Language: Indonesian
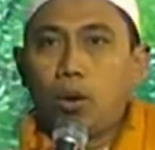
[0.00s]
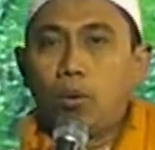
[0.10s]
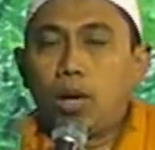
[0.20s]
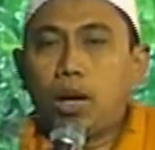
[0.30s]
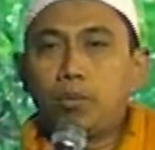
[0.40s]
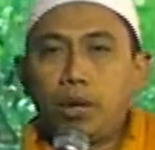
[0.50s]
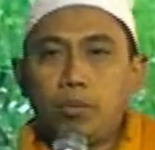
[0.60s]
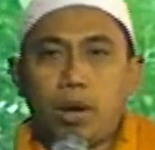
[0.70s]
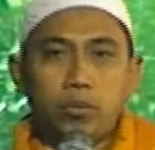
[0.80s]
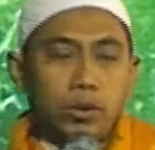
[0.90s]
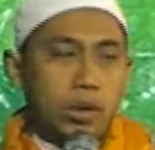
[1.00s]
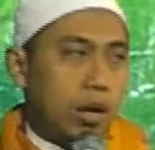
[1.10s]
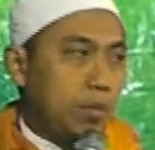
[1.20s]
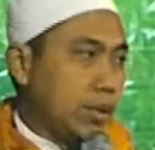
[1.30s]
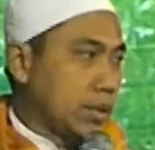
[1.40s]
wal Habib
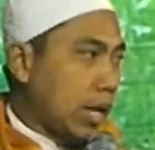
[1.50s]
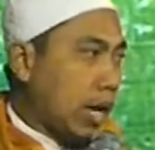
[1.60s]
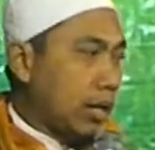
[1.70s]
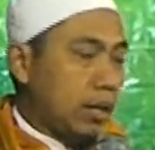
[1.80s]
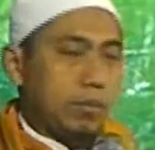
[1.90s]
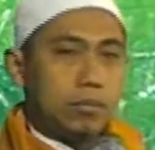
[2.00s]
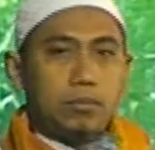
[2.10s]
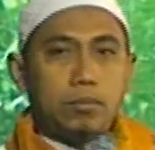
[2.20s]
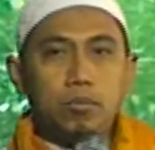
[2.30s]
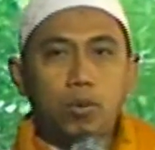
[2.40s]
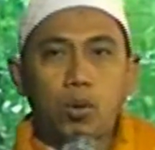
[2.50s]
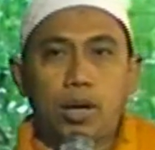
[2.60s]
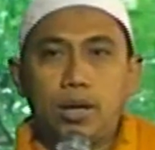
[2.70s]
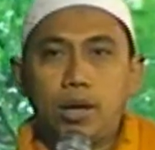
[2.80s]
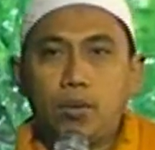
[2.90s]
Abdullah bin Salim
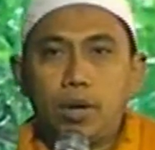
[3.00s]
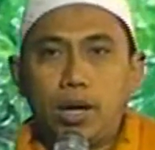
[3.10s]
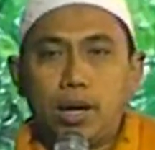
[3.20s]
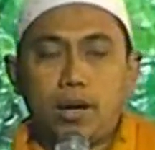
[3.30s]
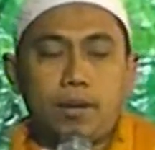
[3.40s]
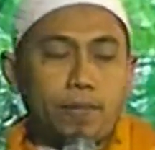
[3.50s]
Maulad Dawilah